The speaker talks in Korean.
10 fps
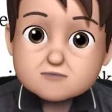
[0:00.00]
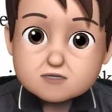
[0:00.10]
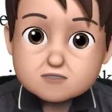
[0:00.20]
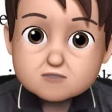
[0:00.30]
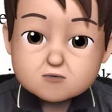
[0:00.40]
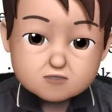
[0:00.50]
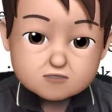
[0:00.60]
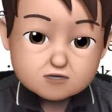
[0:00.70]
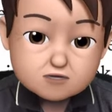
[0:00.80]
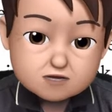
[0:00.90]

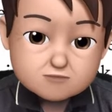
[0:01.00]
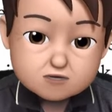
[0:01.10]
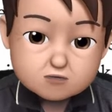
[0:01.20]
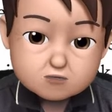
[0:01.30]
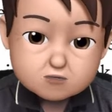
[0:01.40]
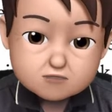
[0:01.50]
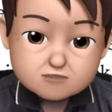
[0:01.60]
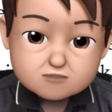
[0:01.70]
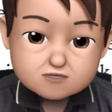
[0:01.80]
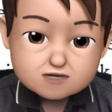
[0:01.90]
핑크색으로 쳐놓은 게 바로
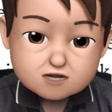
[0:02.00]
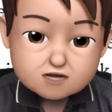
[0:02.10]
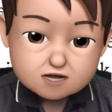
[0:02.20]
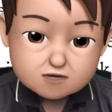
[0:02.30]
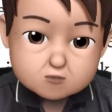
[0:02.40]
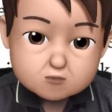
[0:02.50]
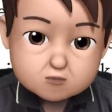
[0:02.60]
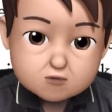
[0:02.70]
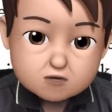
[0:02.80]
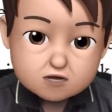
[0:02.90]
주제문이라고
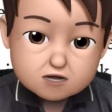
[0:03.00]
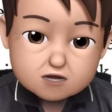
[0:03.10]
하겠고